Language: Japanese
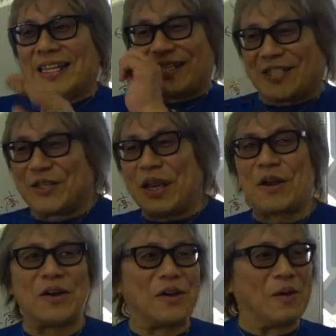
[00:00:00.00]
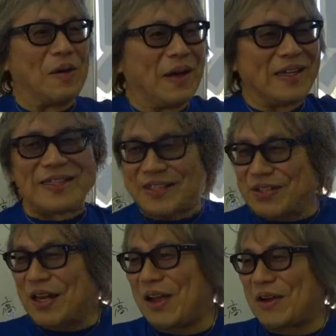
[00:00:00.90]
土より
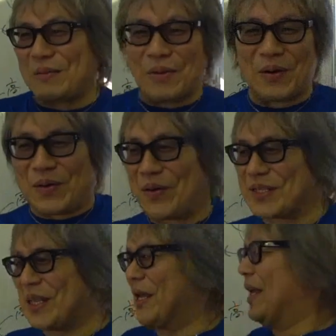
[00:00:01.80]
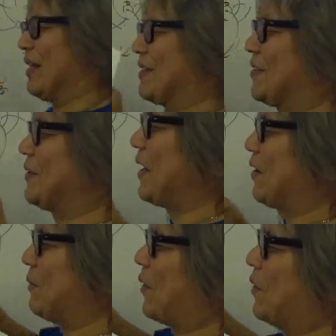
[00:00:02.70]
土浦よりもこっち土浦よりも